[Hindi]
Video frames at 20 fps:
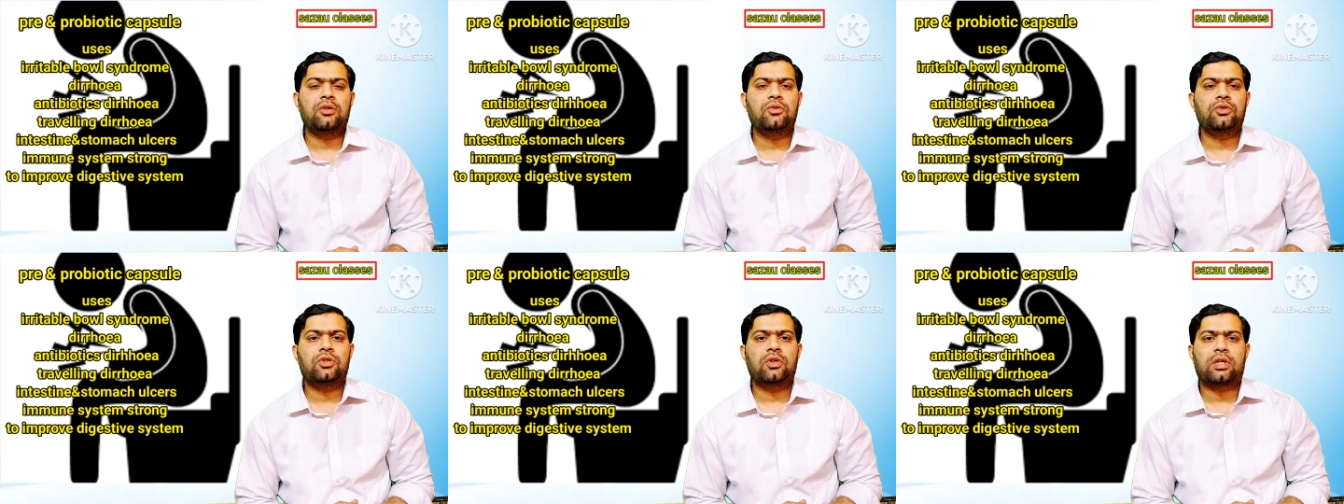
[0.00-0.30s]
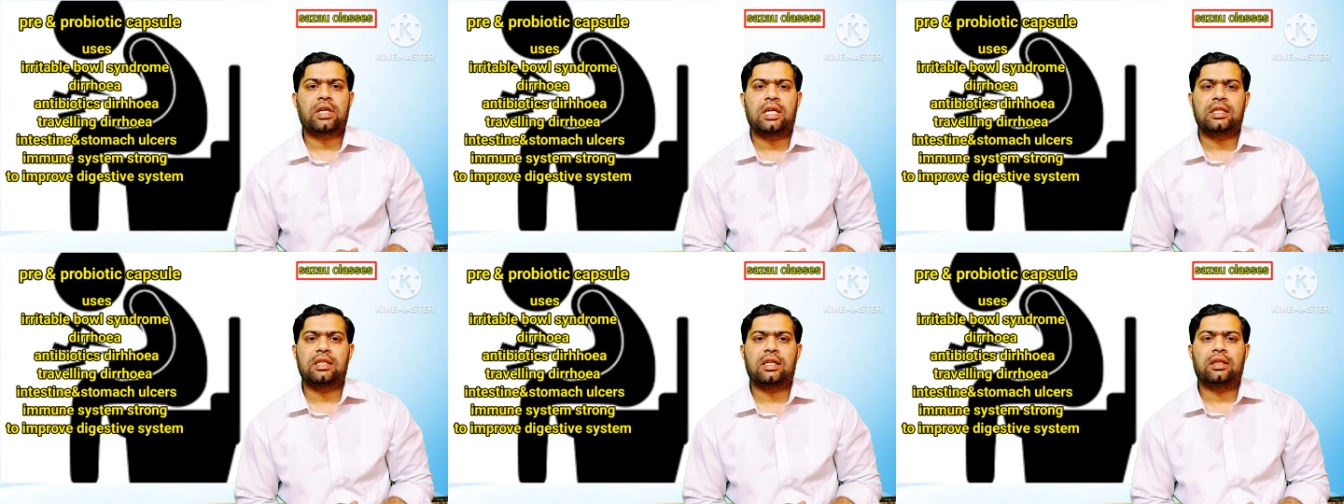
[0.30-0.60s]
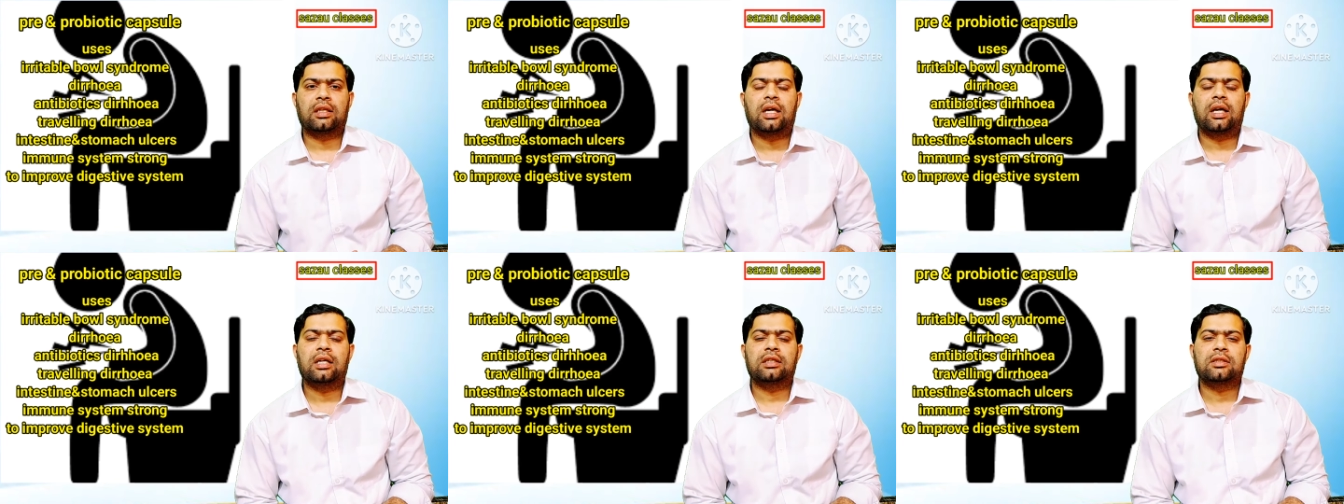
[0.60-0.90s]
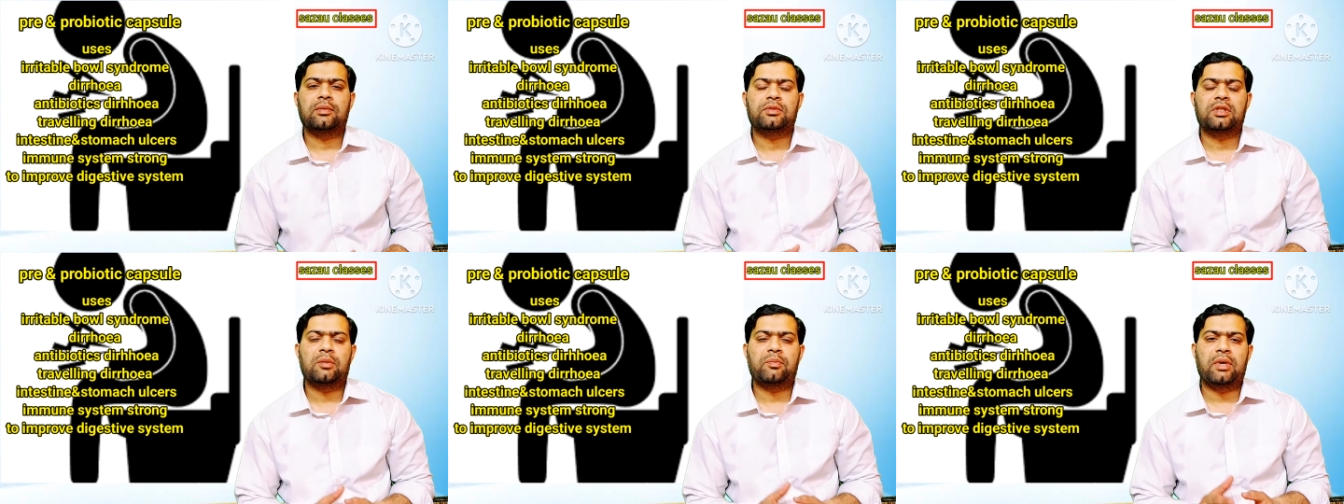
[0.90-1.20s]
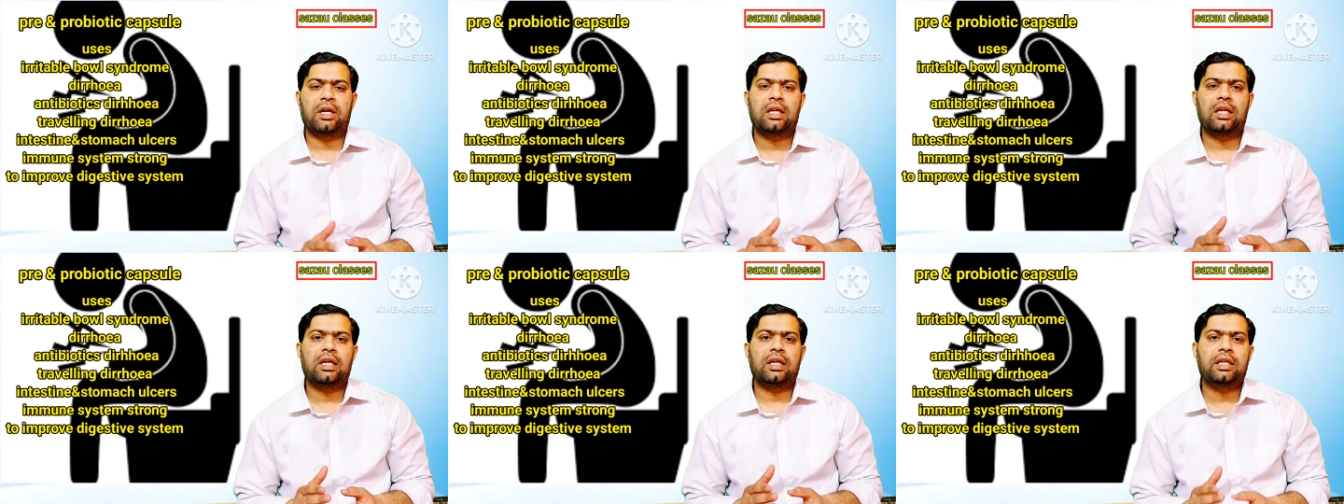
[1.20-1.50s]
का यूज जो किया जाता है सबसे
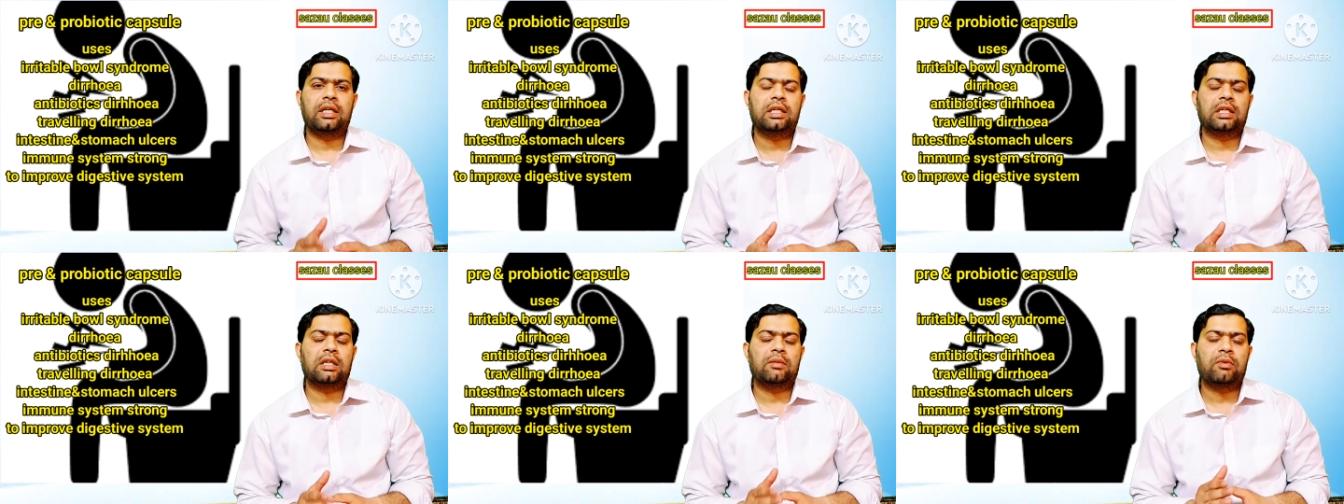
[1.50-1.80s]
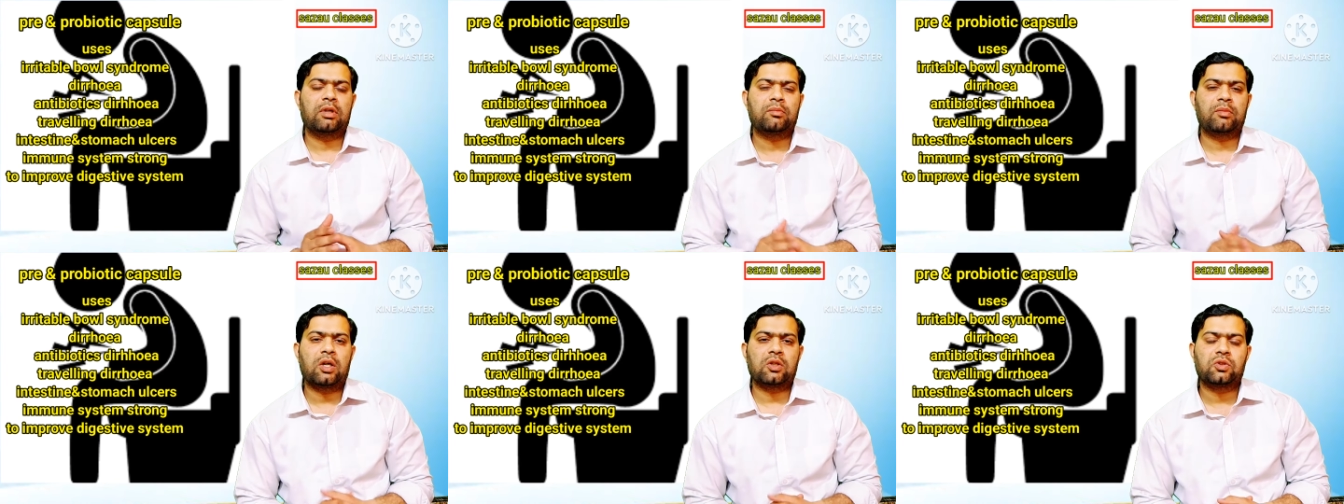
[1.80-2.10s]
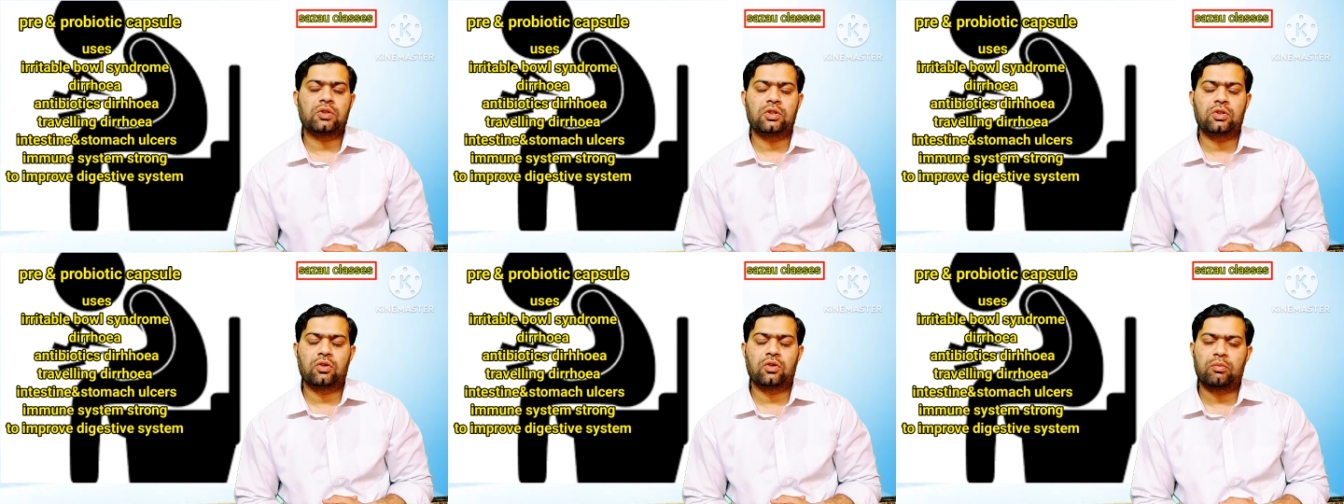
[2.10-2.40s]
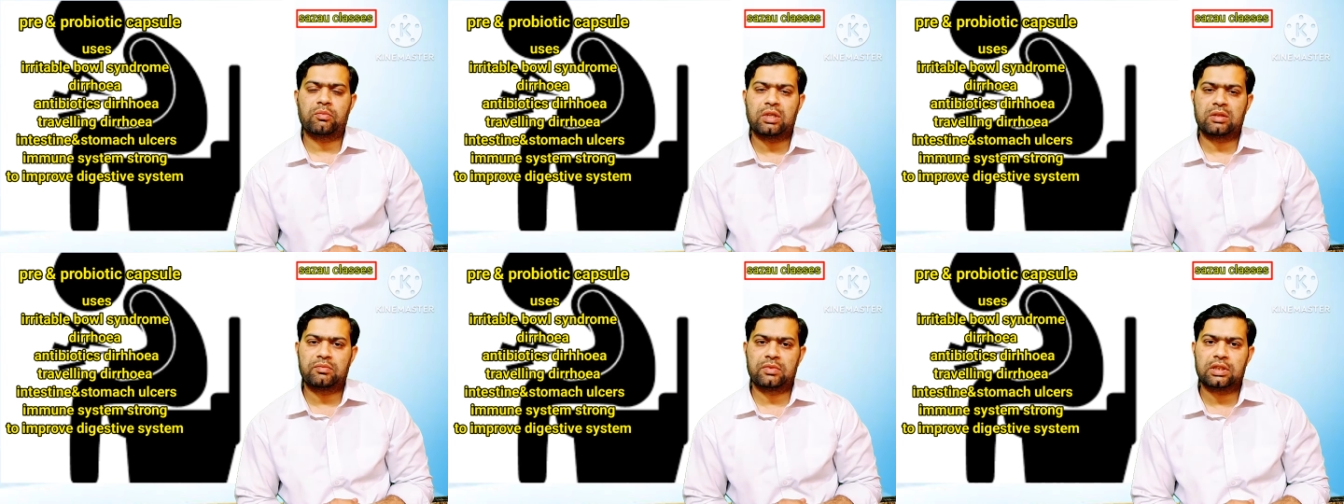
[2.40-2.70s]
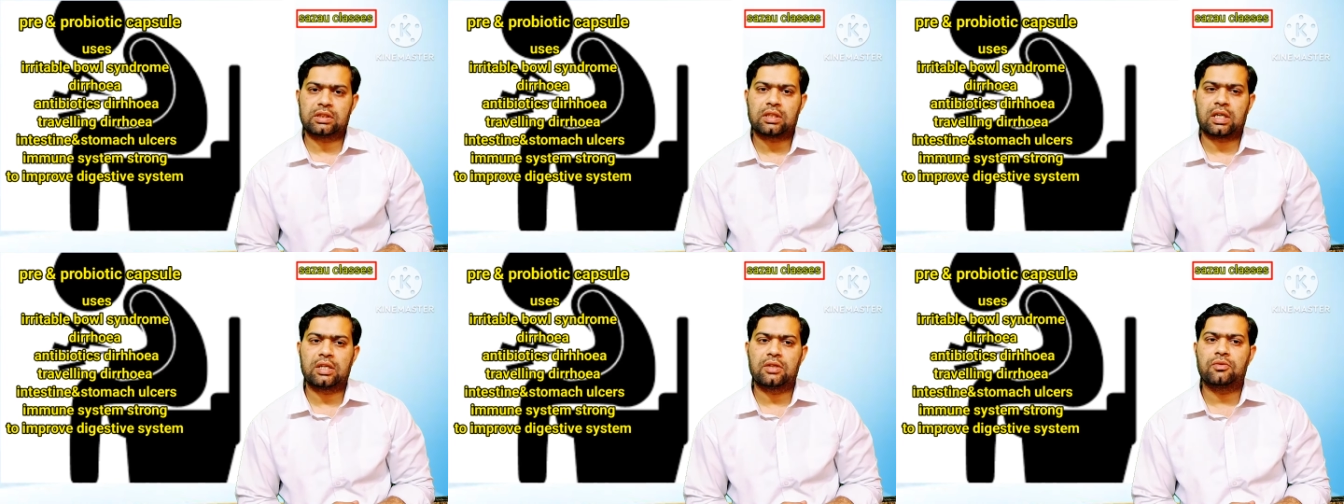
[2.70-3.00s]
पहले इरिटेबल बाउल सिंड्रोम में
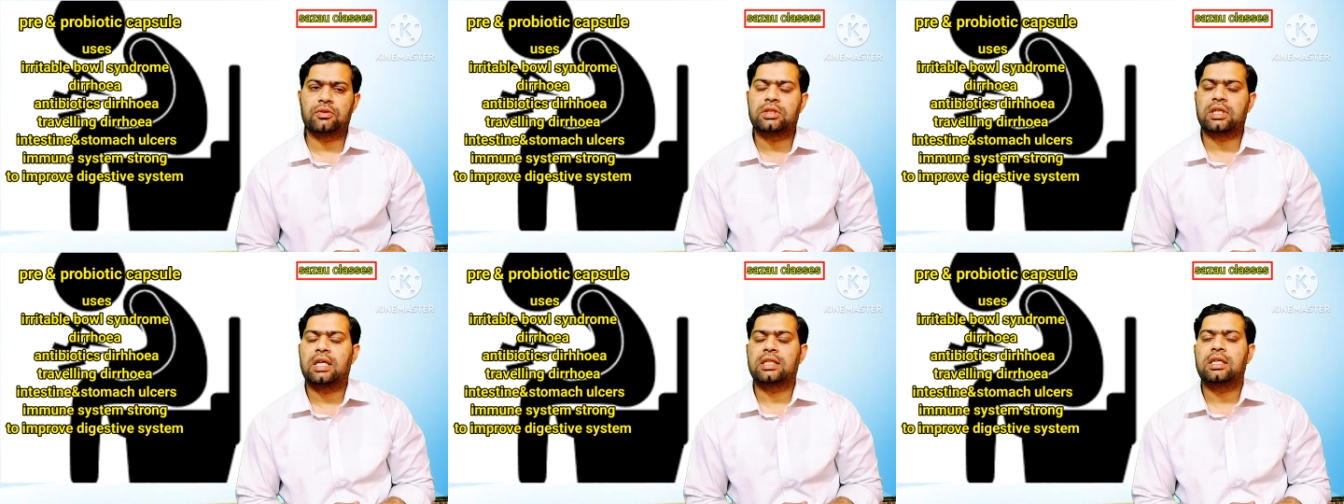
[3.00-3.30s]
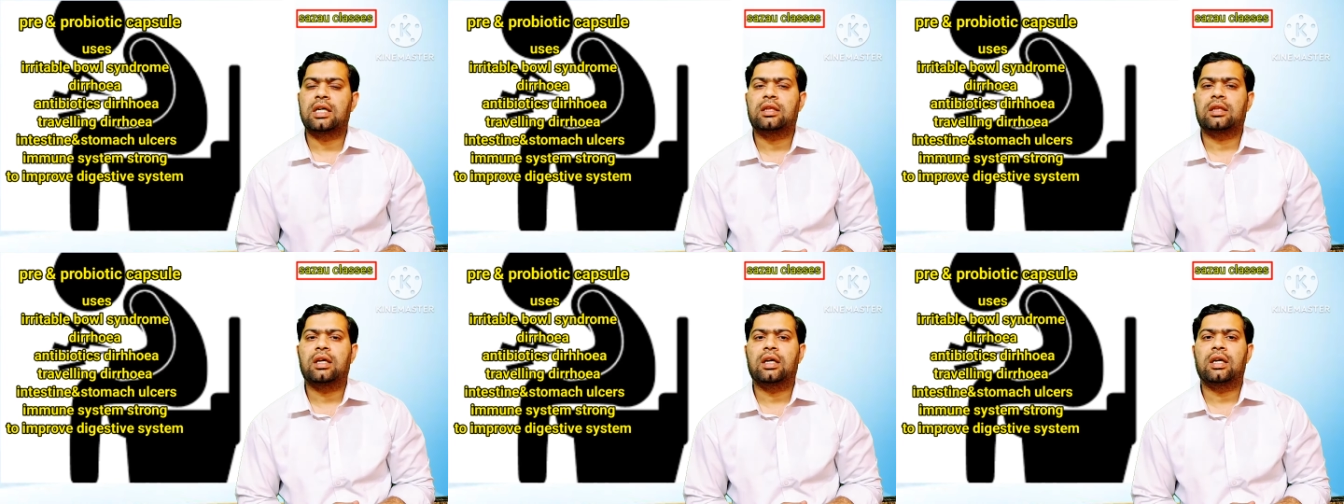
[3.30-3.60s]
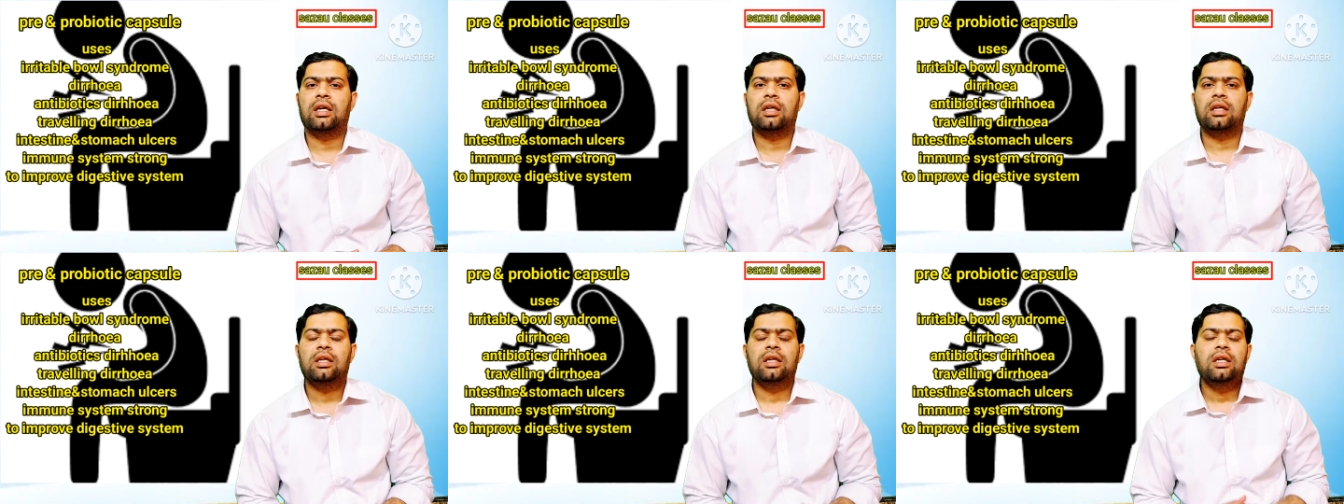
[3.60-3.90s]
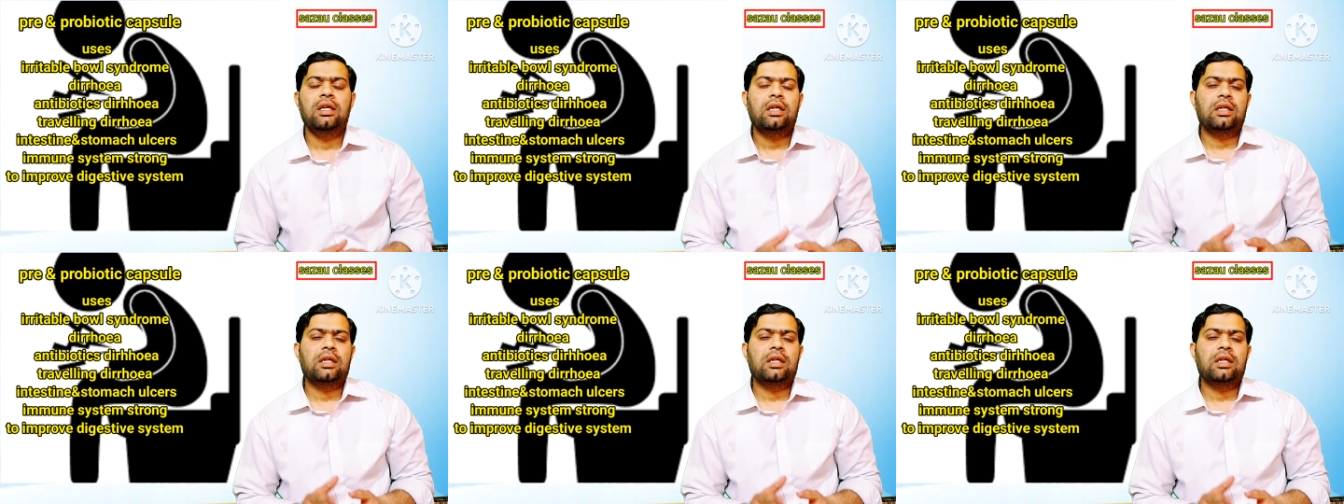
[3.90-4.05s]
भी इसका यूज किया जाता है